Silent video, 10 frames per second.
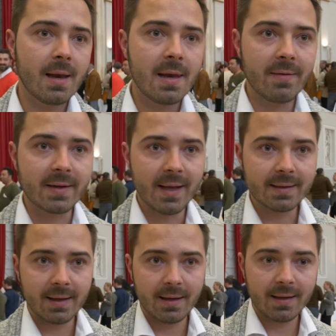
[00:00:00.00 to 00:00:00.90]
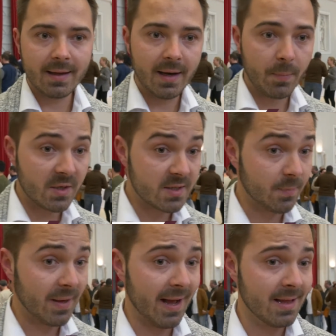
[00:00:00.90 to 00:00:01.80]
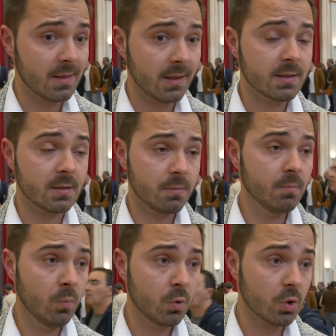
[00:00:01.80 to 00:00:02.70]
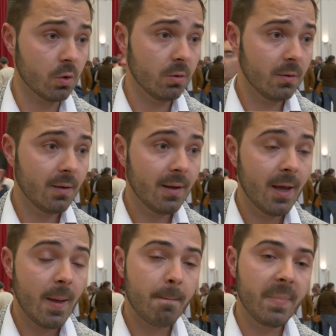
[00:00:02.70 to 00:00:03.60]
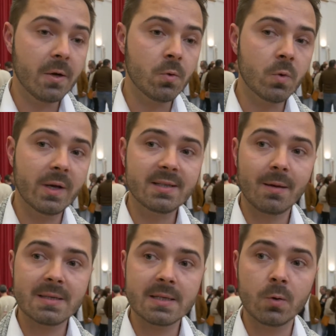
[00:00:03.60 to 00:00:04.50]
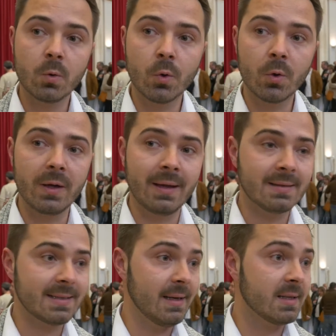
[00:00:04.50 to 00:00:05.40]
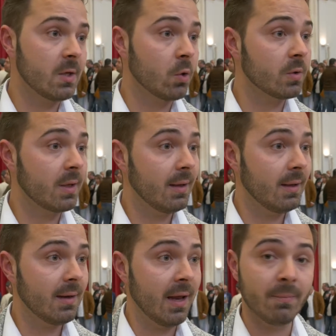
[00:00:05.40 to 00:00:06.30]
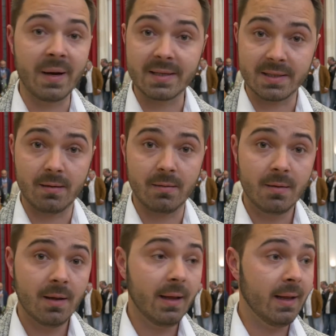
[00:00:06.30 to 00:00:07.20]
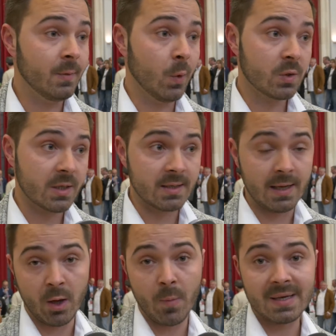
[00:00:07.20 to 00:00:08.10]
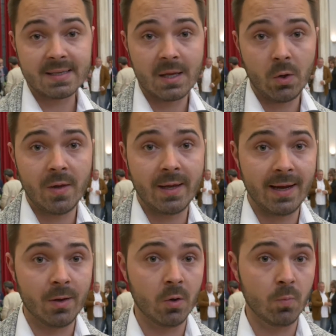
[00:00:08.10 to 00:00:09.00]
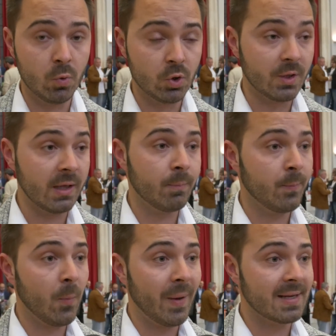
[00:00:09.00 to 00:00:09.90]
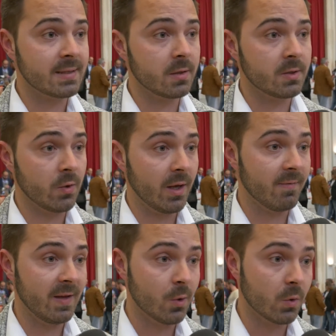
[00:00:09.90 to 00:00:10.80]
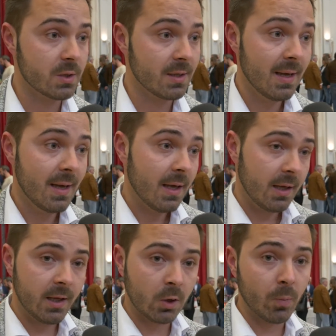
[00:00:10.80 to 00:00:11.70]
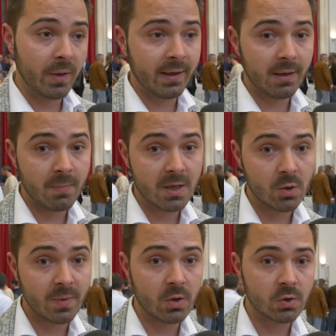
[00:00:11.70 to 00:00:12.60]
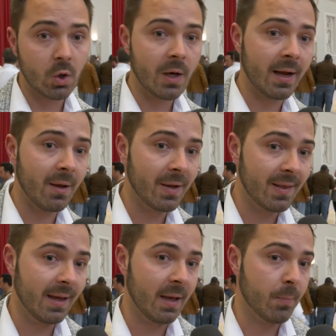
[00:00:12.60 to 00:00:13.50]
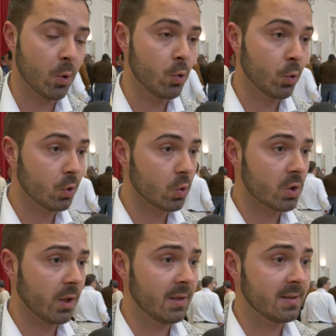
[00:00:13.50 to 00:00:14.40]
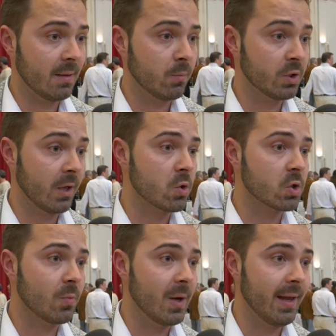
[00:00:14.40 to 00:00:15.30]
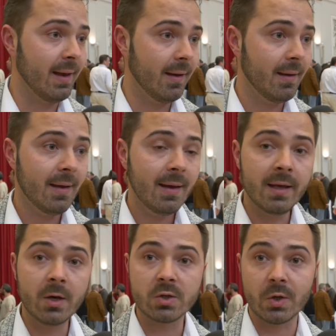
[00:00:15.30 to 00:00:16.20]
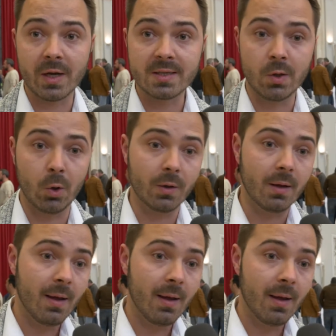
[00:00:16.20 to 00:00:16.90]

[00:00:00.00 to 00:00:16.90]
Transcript: La verdad que quería participar antes mucho, pero nunca estaba seguro en selección de la empresa. Entonces, el año pasado he dedicado mucho tiempo para seleccionar vinos y cubrir más o menos toda la gama de productos que están buscando sommelier y restauración.